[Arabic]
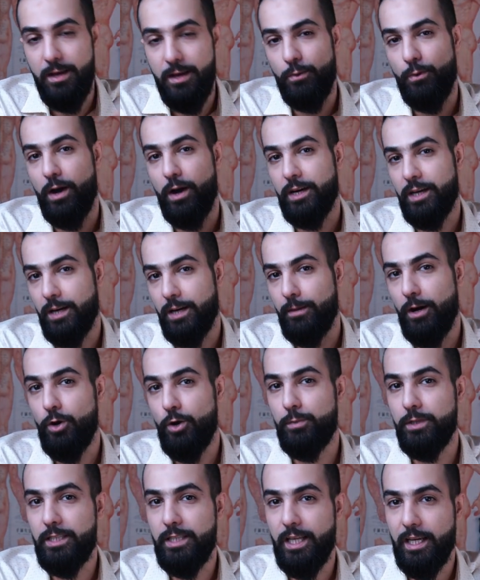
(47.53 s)
وأكرمه
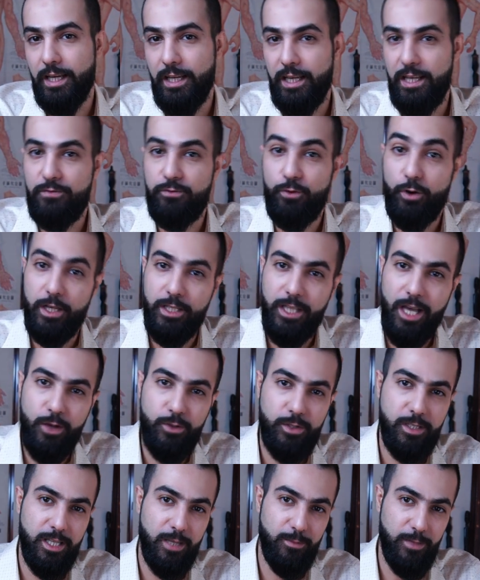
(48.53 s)
بالتكليف وهداه
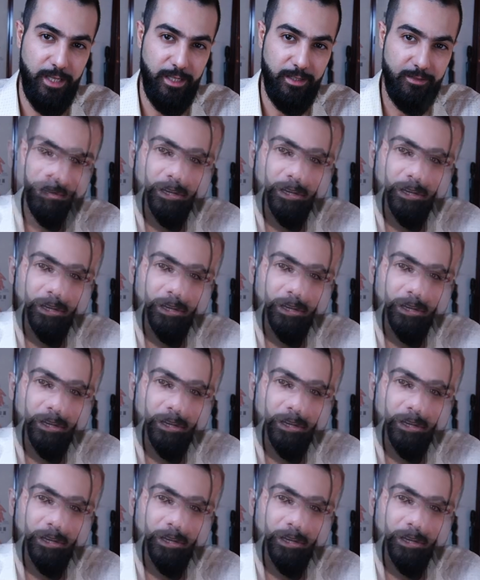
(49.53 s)
السبيل